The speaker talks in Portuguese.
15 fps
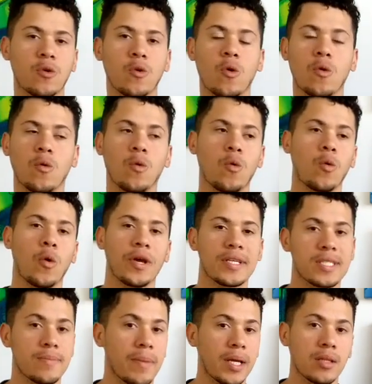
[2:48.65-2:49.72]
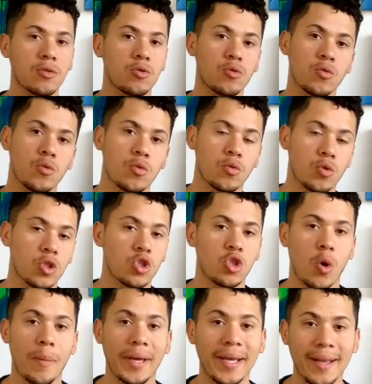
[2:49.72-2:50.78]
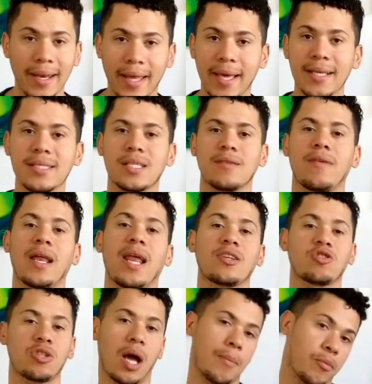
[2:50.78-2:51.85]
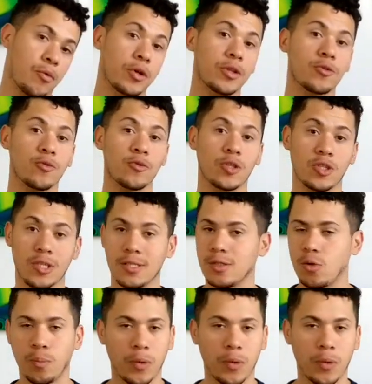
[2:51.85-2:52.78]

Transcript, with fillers: o conhecimento do, do, idioma inglês, que vai lhe ajudar muito no início.